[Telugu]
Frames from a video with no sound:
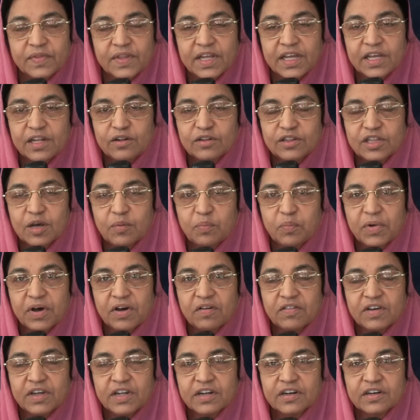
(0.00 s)
నేను తప్ప
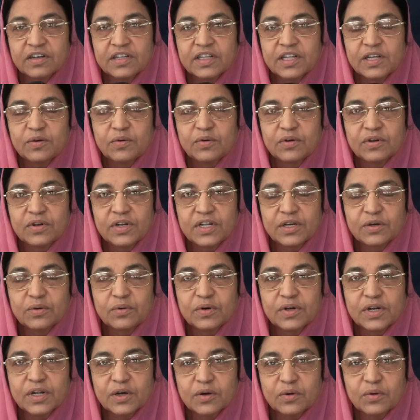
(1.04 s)
వేరొక దేవుడు నీకు
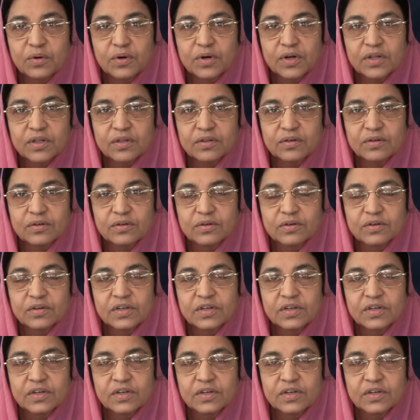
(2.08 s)
ఉండకూడదు